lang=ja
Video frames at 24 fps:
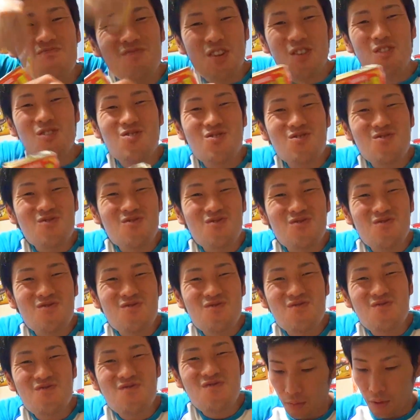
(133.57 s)

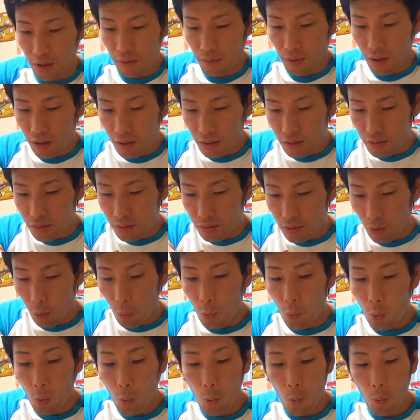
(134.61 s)
キロンこれは
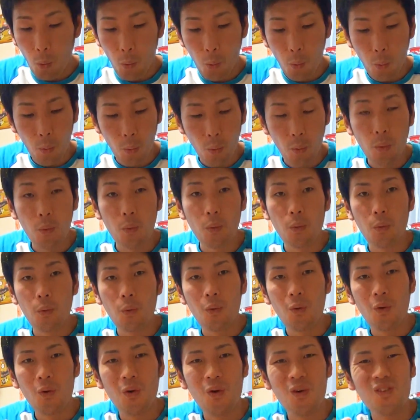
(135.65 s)

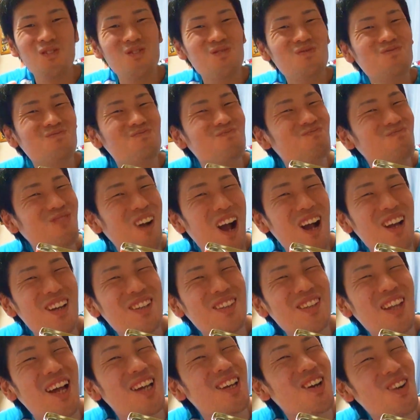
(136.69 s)
おお開
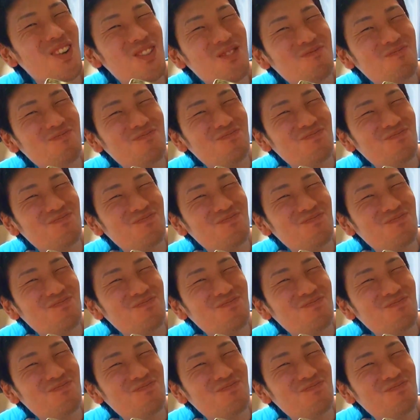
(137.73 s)
いたよ